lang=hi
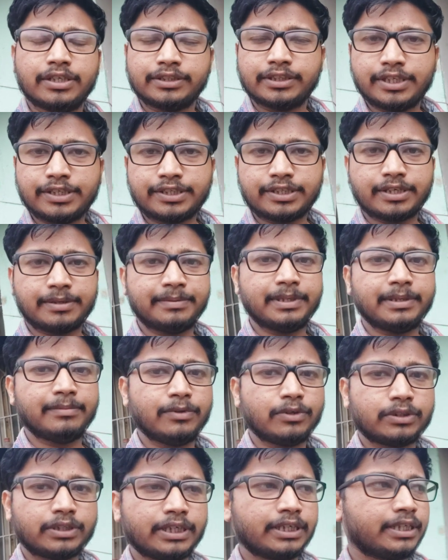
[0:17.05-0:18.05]
जस्ट अभी
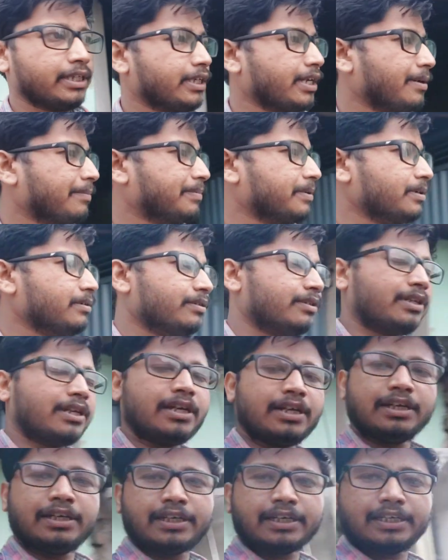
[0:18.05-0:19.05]
हम लोग देखे यहाँ पे
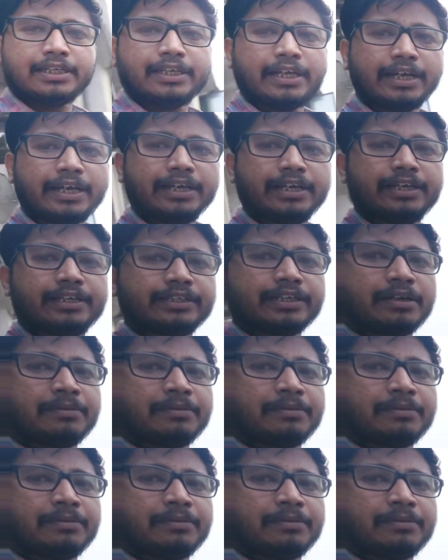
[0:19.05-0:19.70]
टहलने के लिए आए हैं